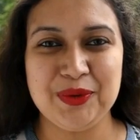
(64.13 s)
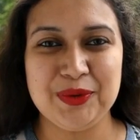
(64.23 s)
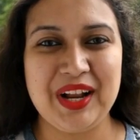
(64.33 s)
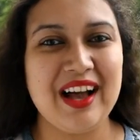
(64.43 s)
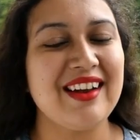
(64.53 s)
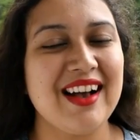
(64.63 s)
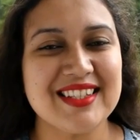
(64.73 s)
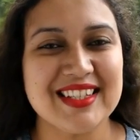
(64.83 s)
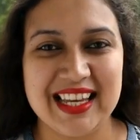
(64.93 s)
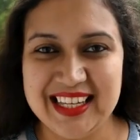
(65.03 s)
खोना रास
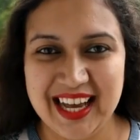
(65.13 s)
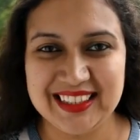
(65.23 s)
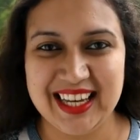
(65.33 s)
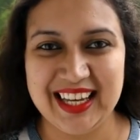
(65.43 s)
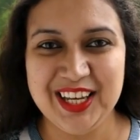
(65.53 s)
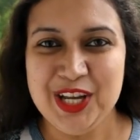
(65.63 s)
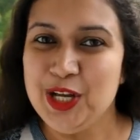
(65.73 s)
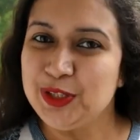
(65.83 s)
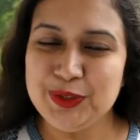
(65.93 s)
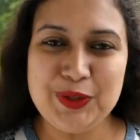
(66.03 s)
नहीं आता है
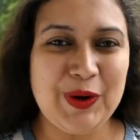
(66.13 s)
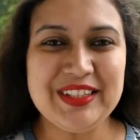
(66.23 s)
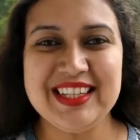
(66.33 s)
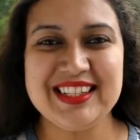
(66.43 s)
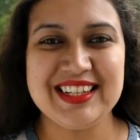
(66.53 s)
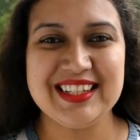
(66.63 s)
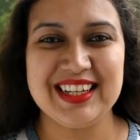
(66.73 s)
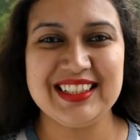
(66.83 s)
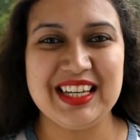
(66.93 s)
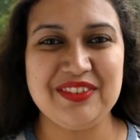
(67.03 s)
तो नॉर्थ ईस्ट इंडिया
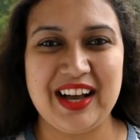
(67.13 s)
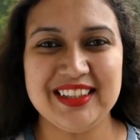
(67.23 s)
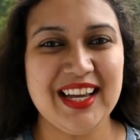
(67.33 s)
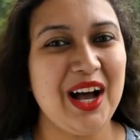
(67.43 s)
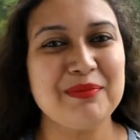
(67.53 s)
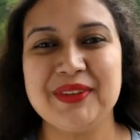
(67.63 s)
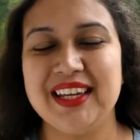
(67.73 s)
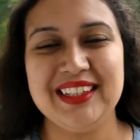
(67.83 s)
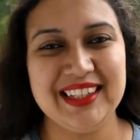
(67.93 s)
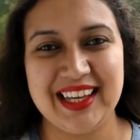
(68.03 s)
की ये वादियाँ आपके
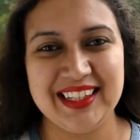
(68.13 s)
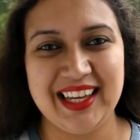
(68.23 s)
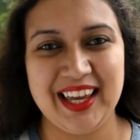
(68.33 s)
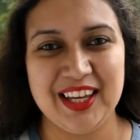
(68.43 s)
लिए नहीं है